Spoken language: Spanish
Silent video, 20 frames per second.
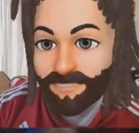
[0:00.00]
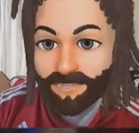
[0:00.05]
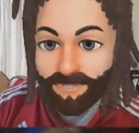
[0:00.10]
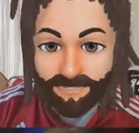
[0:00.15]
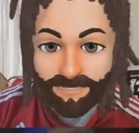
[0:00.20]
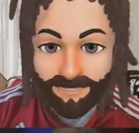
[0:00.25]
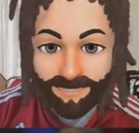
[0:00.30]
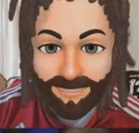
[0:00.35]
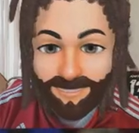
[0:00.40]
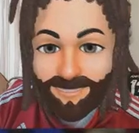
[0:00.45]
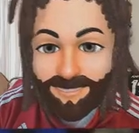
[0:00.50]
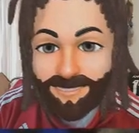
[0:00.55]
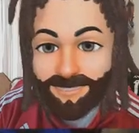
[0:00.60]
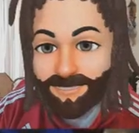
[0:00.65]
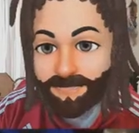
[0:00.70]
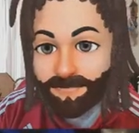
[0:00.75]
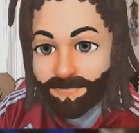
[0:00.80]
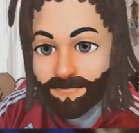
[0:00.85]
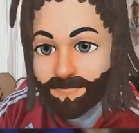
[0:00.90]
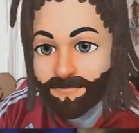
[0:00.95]
Cross de
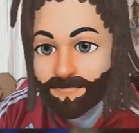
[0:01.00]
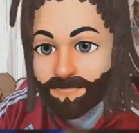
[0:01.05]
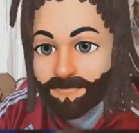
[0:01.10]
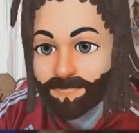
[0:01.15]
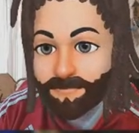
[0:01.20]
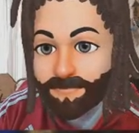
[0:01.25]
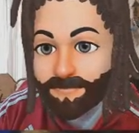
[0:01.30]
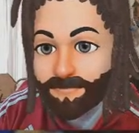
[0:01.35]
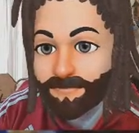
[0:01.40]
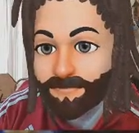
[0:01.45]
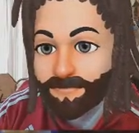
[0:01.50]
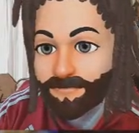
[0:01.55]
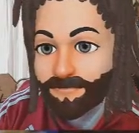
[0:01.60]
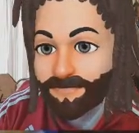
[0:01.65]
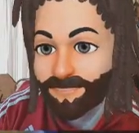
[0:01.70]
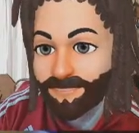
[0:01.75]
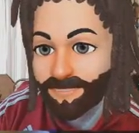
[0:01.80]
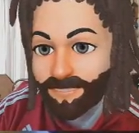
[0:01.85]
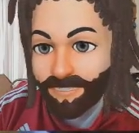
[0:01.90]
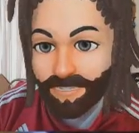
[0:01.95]
derecha.
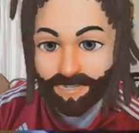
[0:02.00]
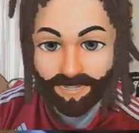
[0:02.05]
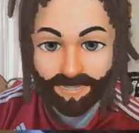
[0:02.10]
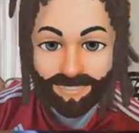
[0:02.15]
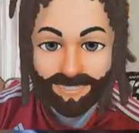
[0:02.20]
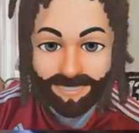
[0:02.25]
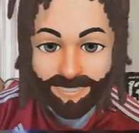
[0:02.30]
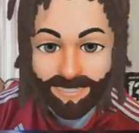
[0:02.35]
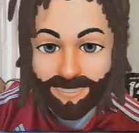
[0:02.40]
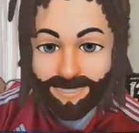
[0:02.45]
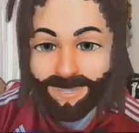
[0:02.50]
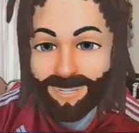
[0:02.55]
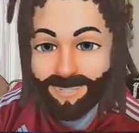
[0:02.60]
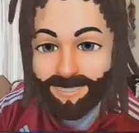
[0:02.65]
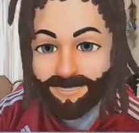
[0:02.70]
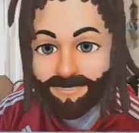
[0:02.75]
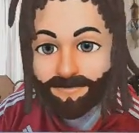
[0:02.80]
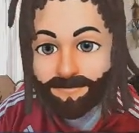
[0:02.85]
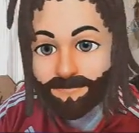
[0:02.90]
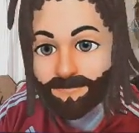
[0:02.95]
Cross de
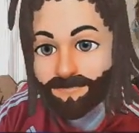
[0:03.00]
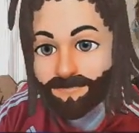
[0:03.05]
izquierda.